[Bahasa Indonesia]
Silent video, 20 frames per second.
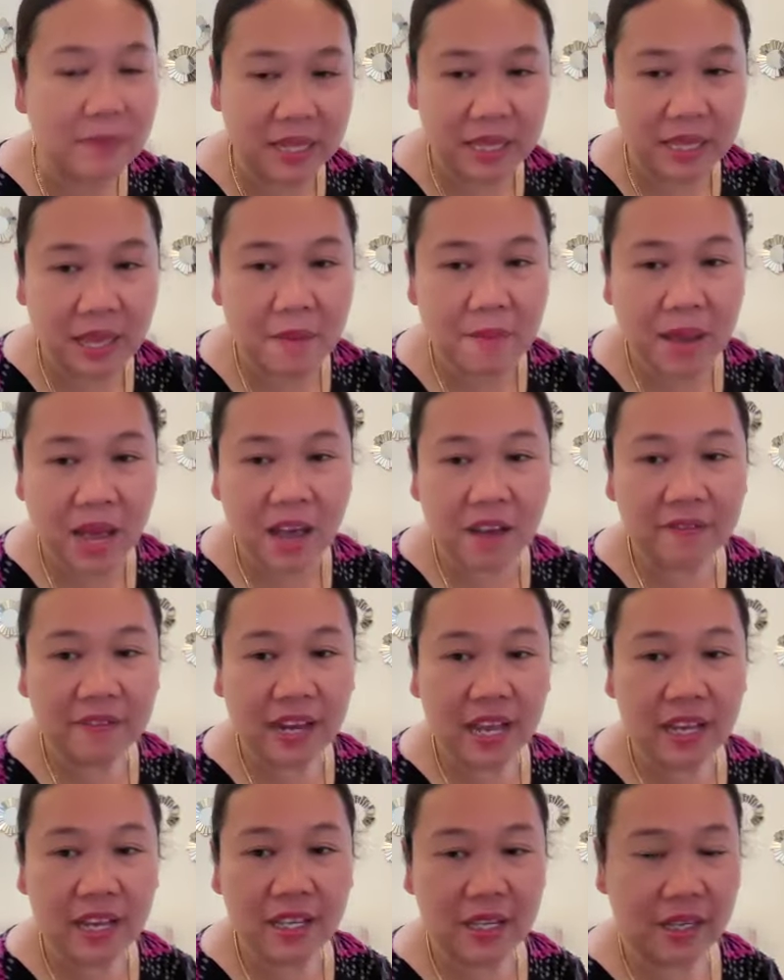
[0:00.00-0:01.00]
minta maaf
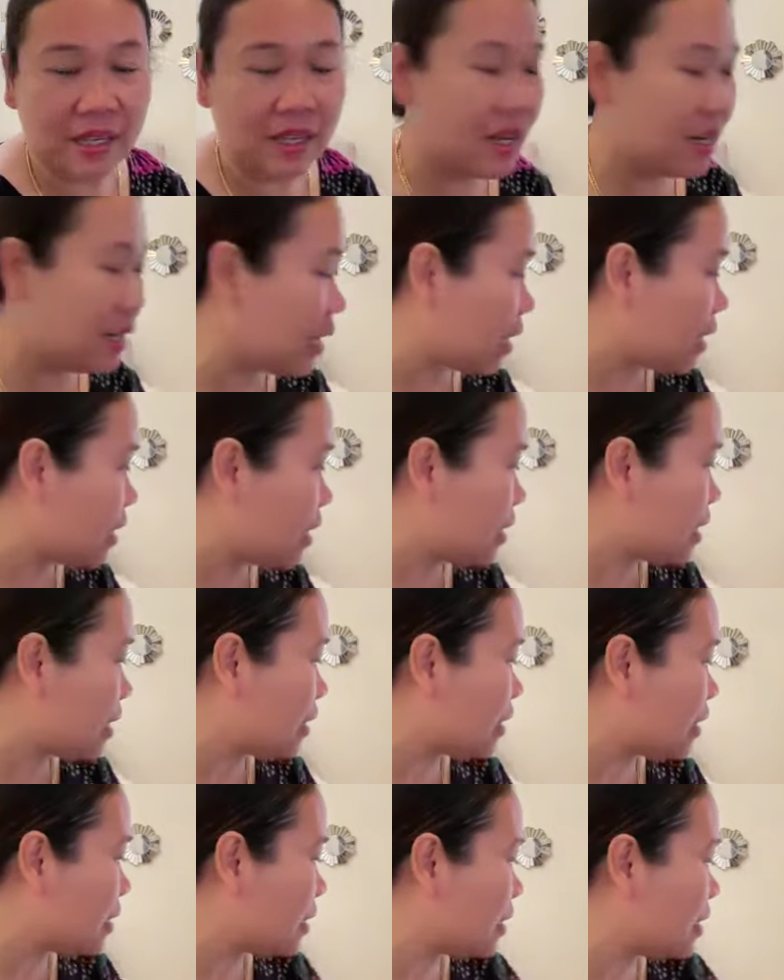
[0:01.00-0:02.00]
lagi kan ngeri
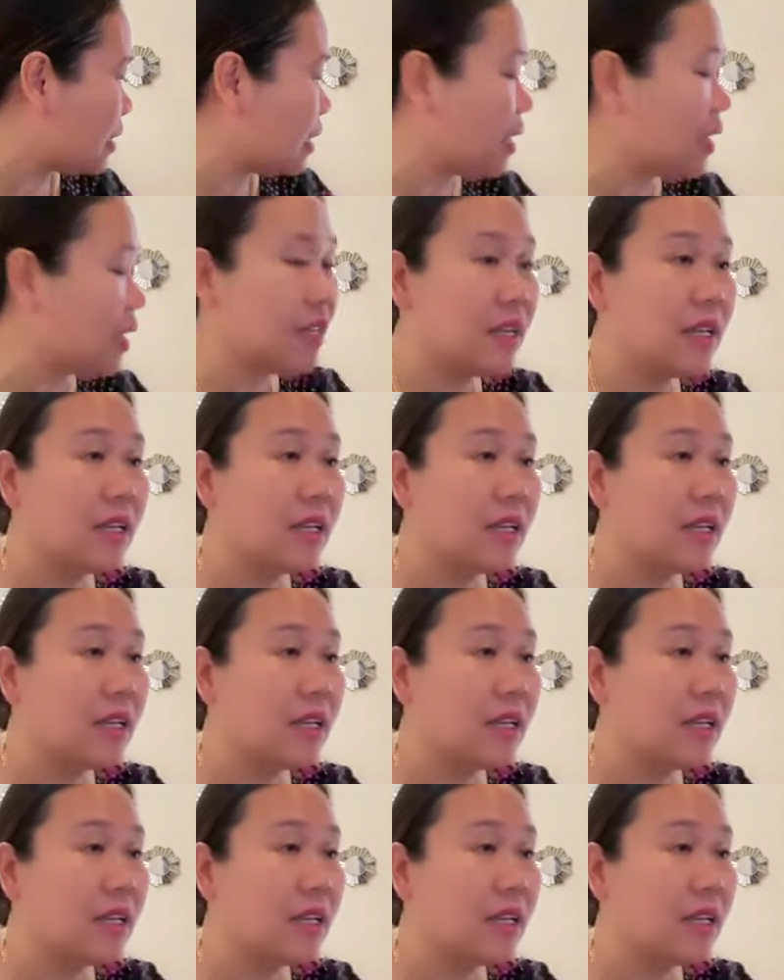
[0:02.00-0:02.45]
nanti jadinya